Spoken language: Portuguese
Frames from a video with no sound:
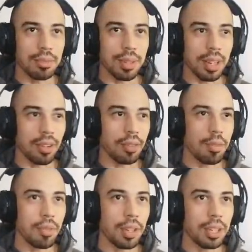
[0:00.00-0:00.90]
uma. Agora eu
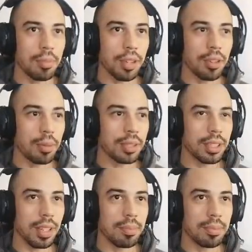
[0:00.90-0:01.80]
vou morrer também, o
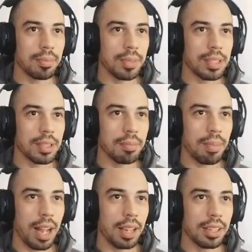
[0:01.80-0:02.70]
helicóptero tá descendo
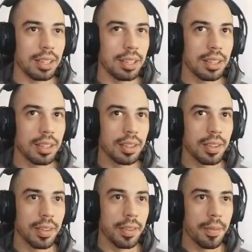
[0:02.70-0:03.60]
bala aqui. Vai nada,
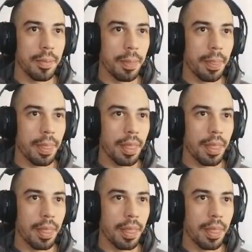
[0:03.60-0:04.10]
vai nada, vai nada.